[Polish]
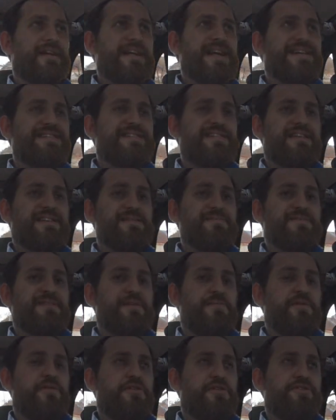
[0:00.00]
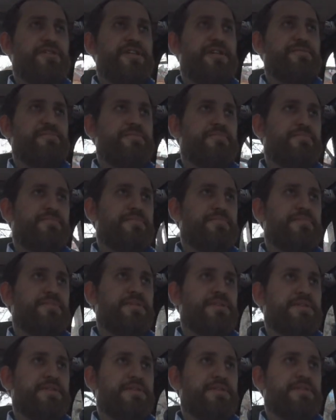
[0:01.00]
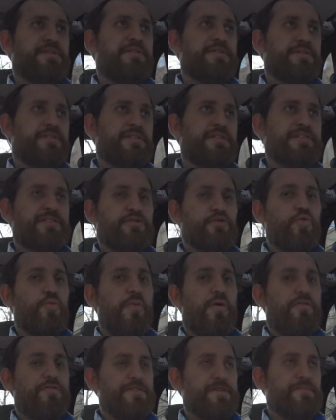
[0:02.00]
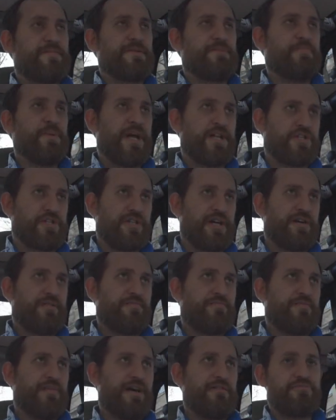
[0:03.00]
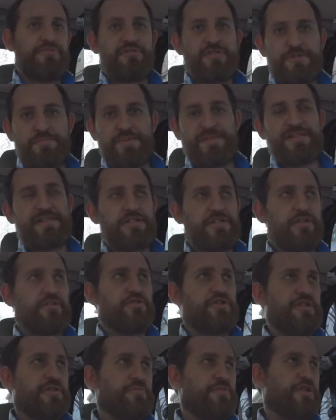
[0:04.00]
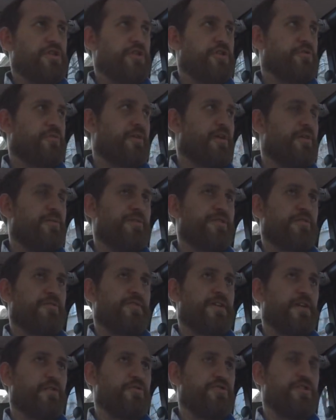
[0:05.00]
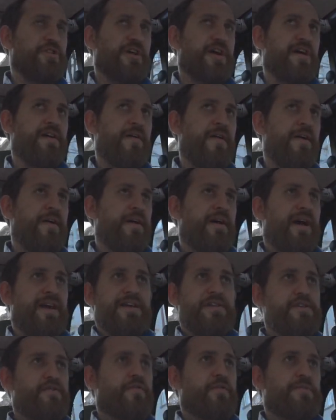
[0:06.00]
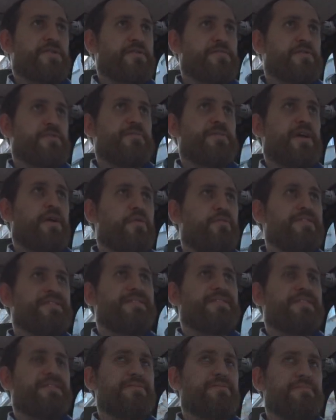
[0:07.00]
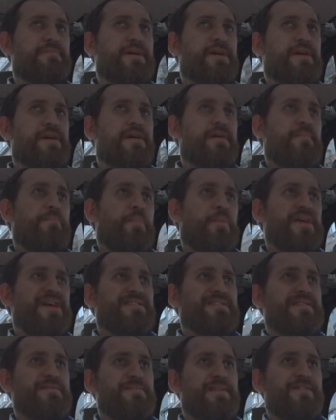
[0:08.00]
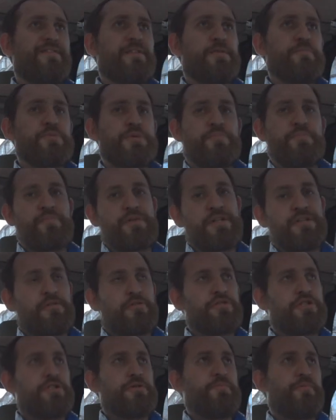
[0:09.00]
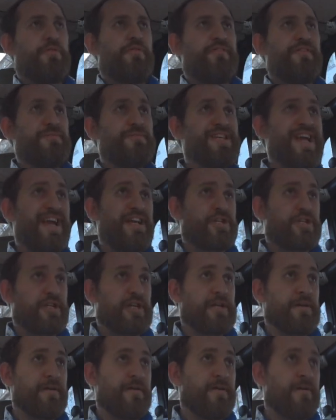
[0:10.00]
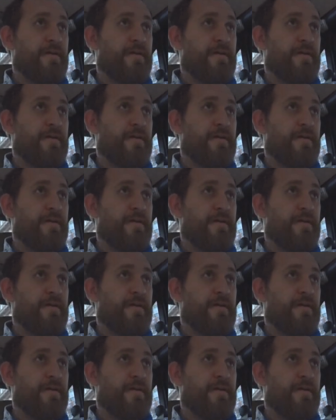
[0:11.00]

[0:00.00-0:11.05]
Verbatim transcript: jazda tym samochodem y, jest umownie bezpieczna. Auto rozpędza się do 70 km na godzinę, ale ja nie wyobrażam sobie kolizji tym e, pojazdem nawet przy prędkości połowę mniejszej.